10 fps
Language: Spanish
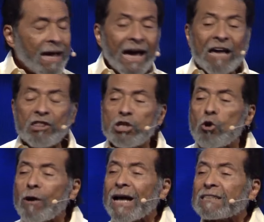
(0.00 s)
He
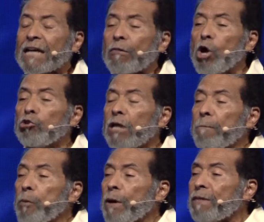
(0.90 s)
dicho que hasta dónde
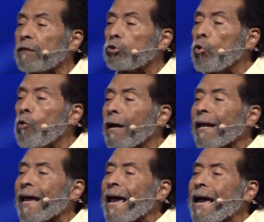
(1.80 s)
puedes tú
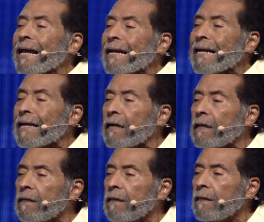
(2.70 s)

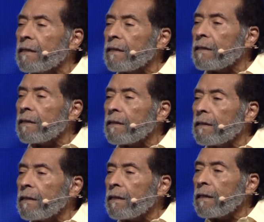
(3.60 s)
creer.
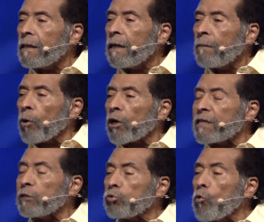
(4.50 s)
Porque
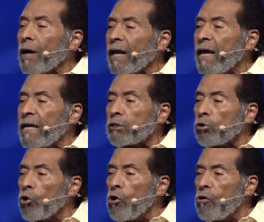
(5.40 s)
si tú crees
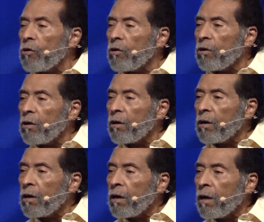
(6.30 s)
eso,
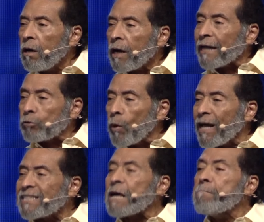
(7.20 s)
que tú
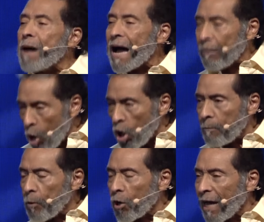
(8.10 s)
eres embajador,
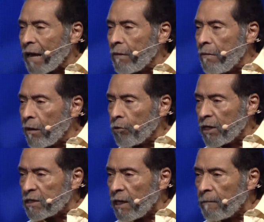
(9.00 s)
porque la Biblia lo
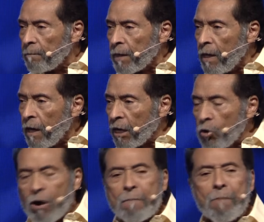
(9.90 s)
dice, y
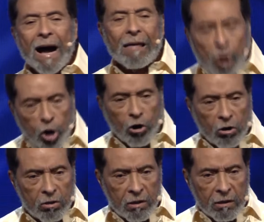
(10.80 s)
un embajador